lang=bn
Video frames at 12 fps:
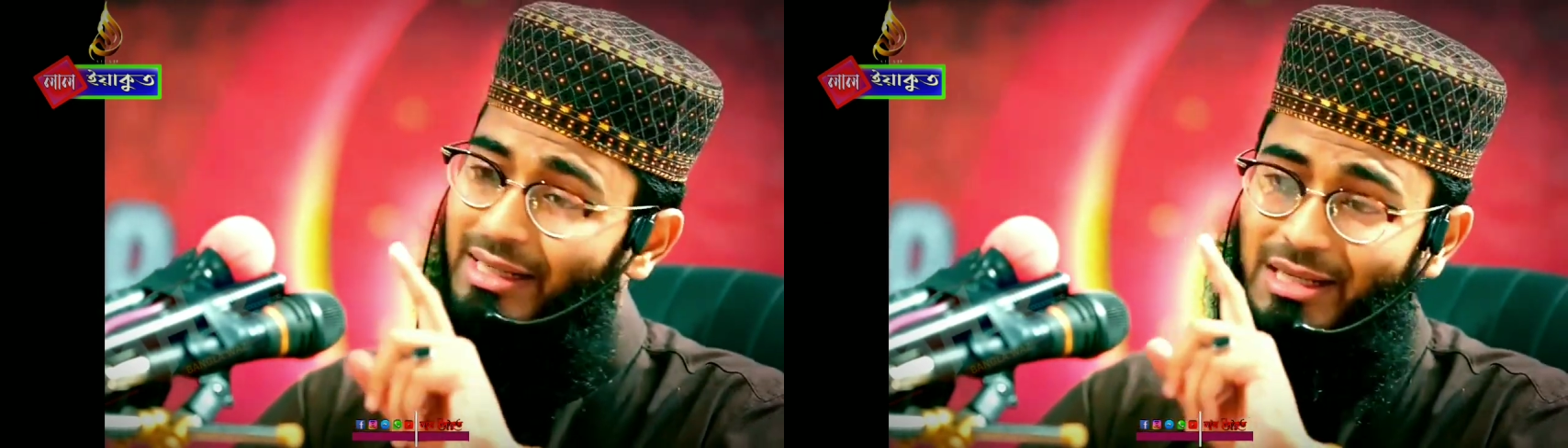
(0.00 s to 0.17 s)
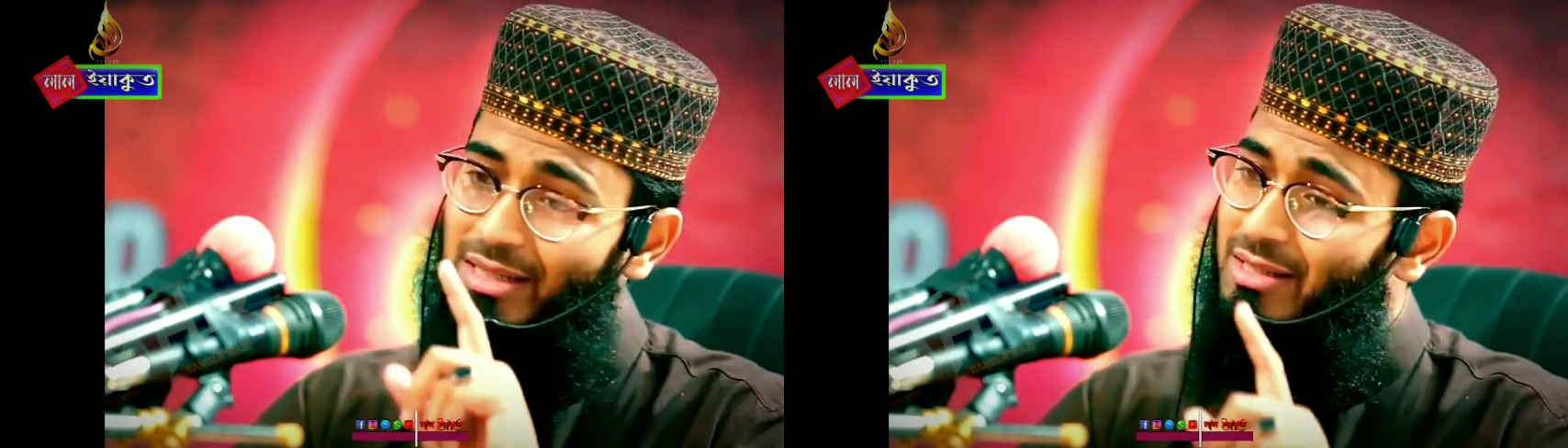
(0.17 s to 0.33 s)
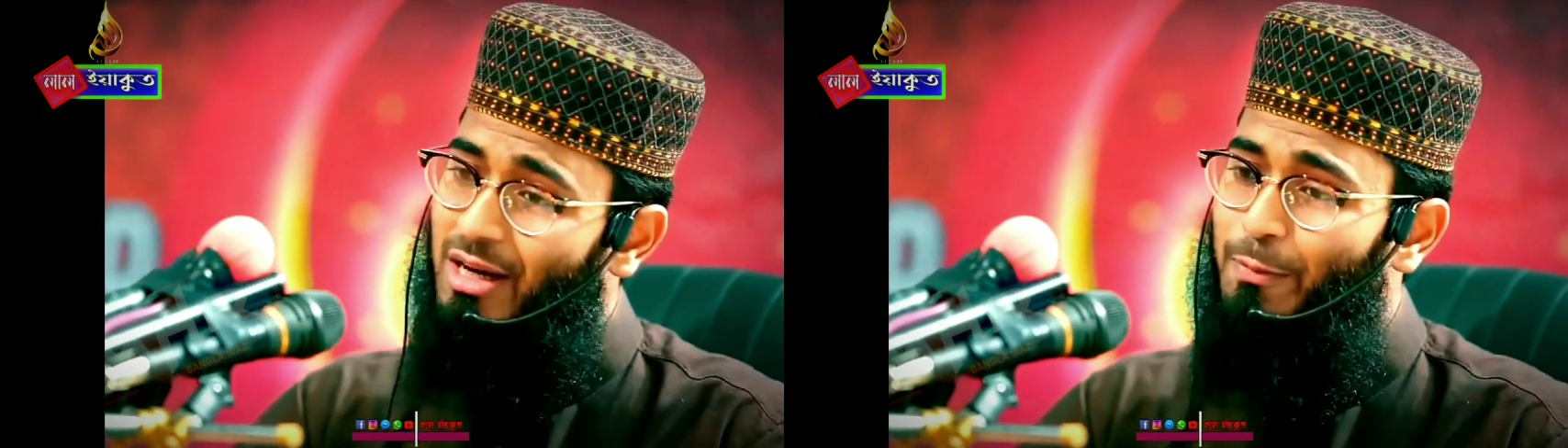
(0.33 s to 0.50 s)

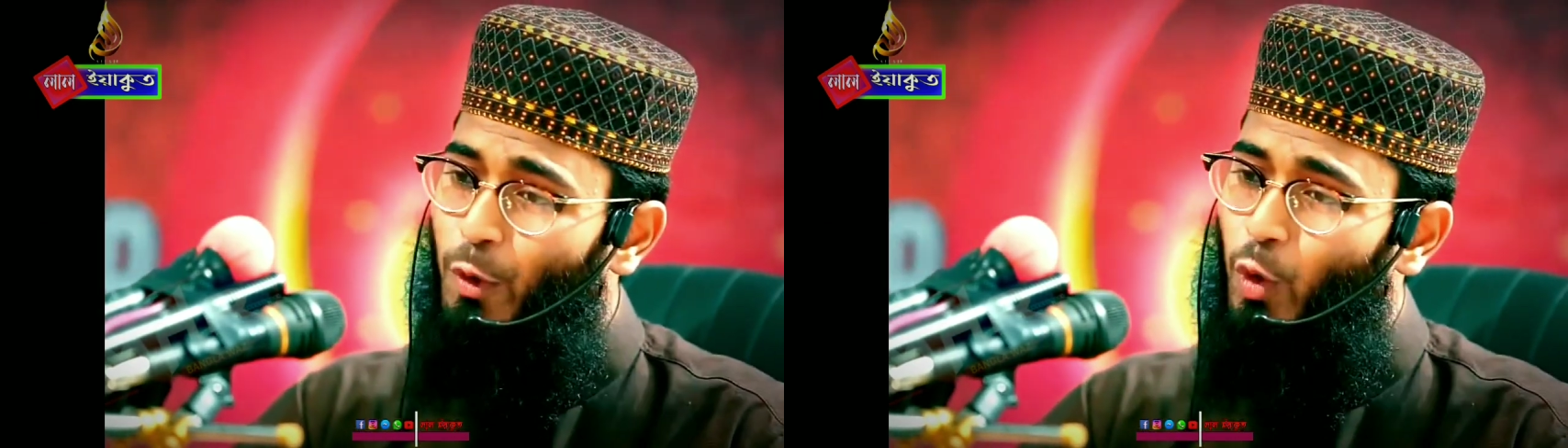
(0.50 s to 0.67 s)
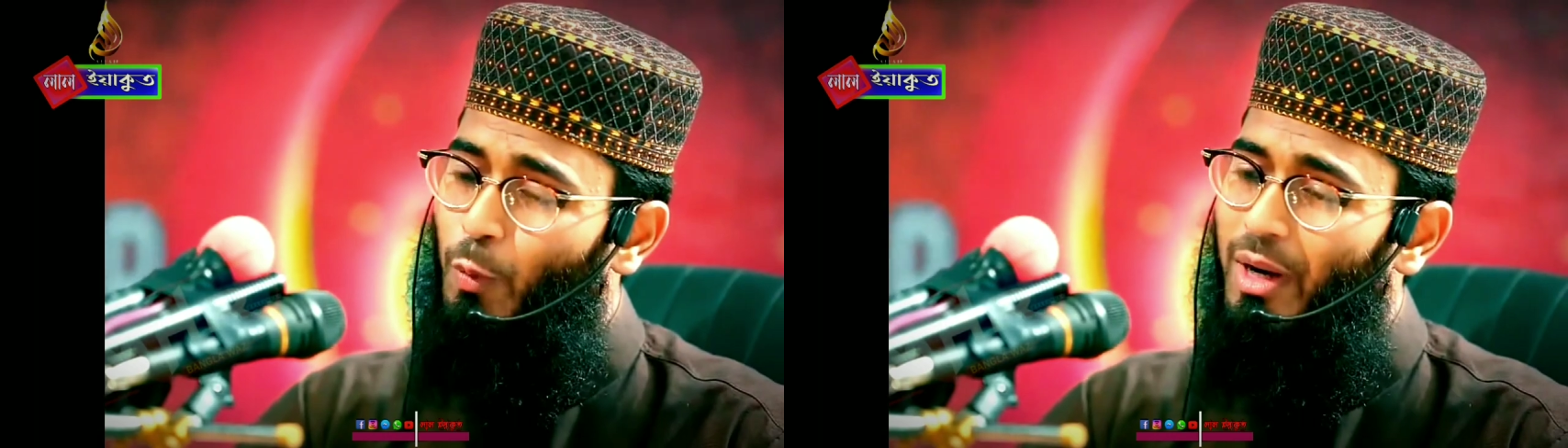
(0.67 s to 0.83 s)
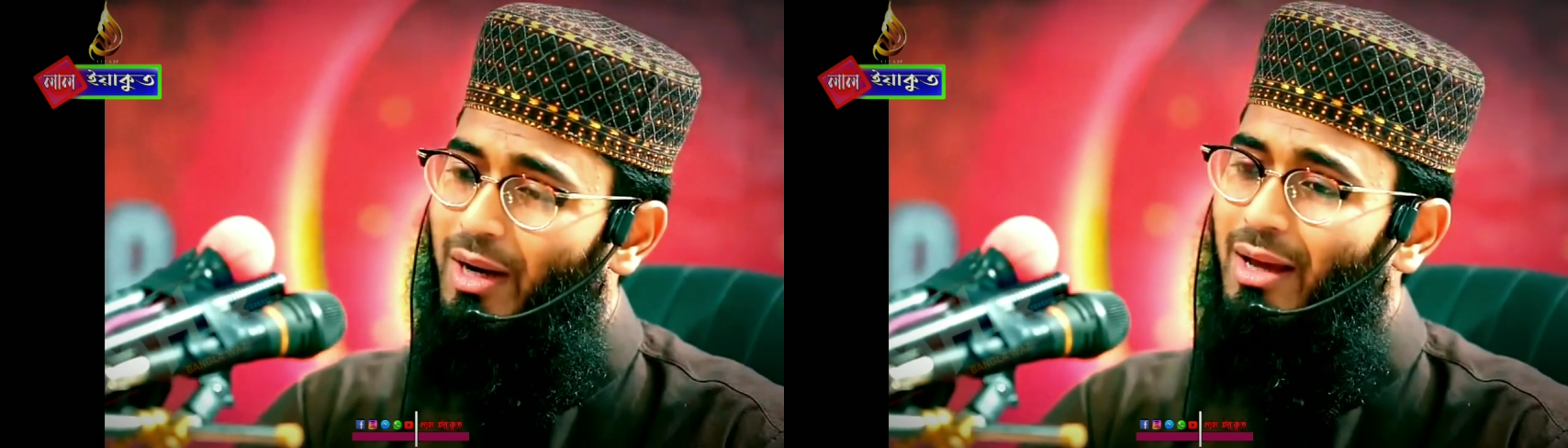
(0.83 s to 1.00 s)
ডিস্টার্ব
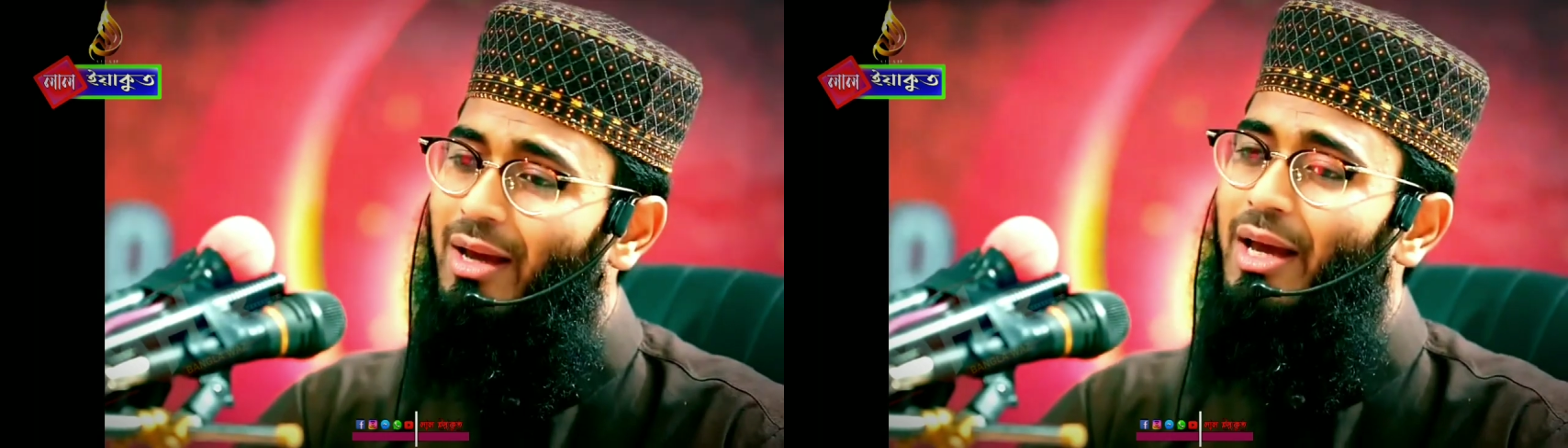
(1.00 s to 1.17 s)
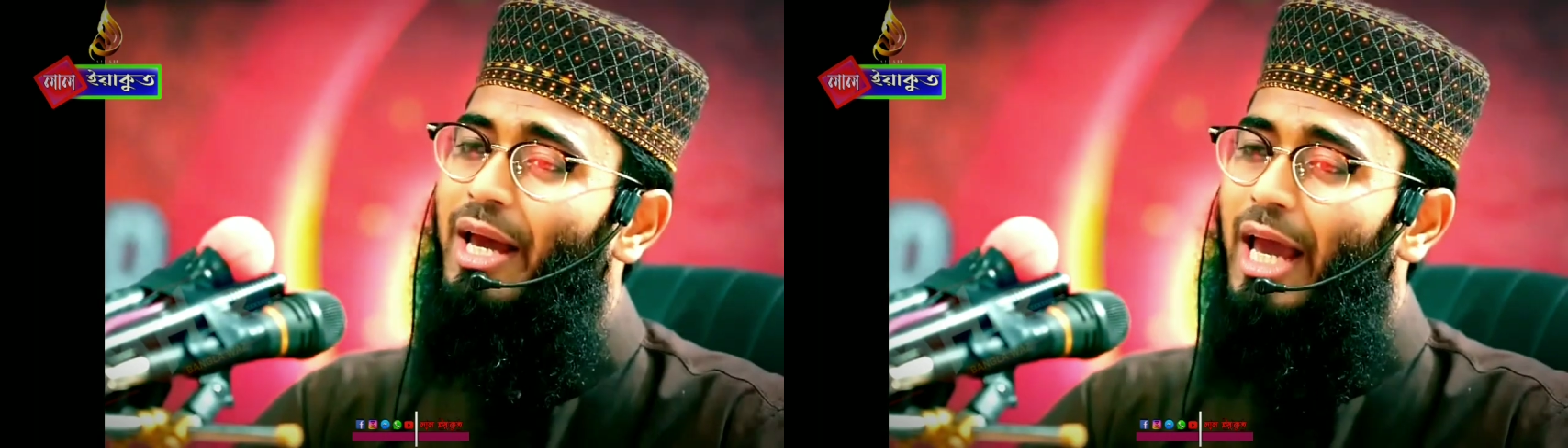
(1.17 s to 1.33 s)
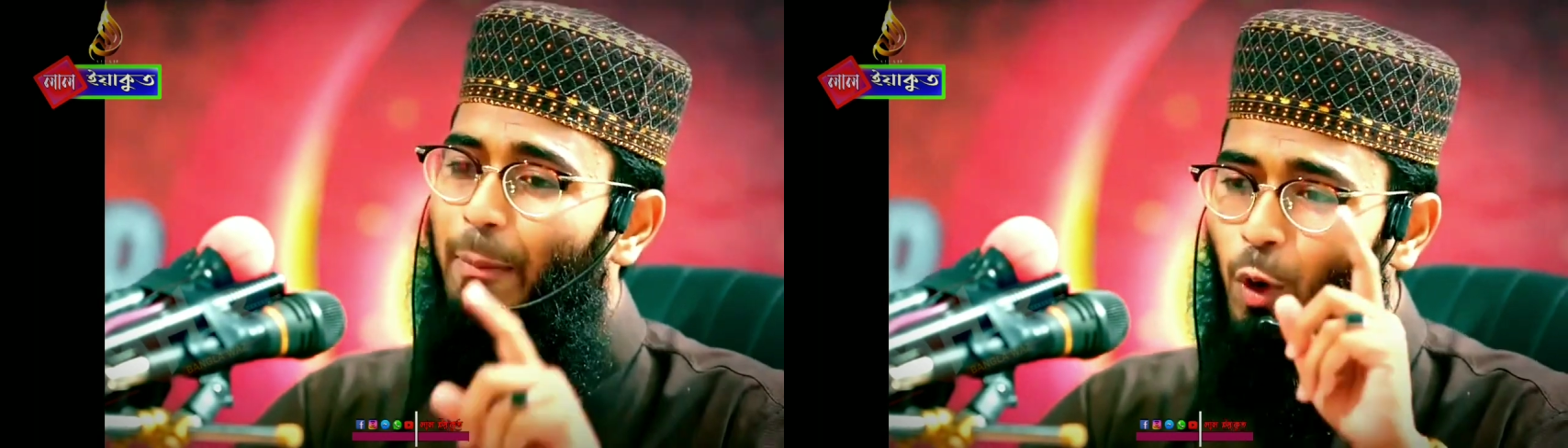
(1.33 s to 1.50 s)
করবে না
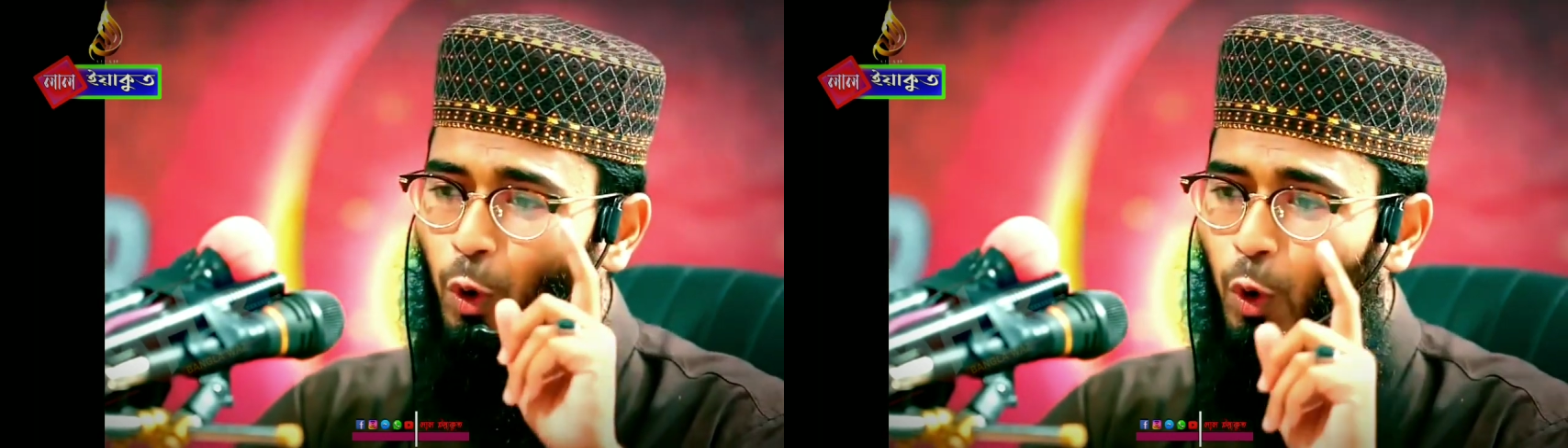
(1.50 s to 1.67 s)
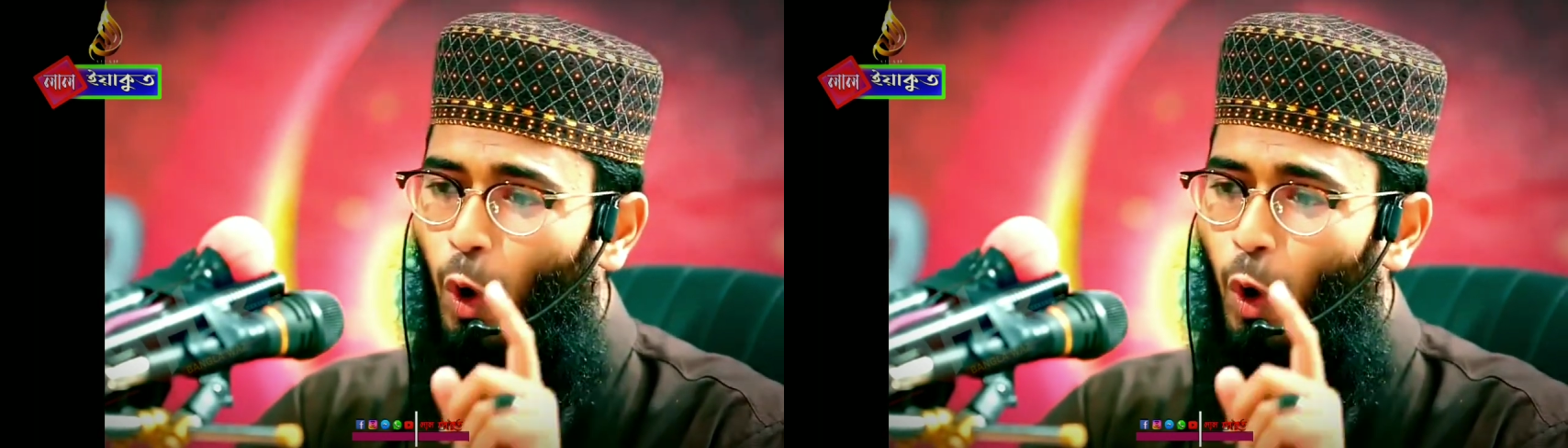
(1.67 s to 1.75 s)
এবং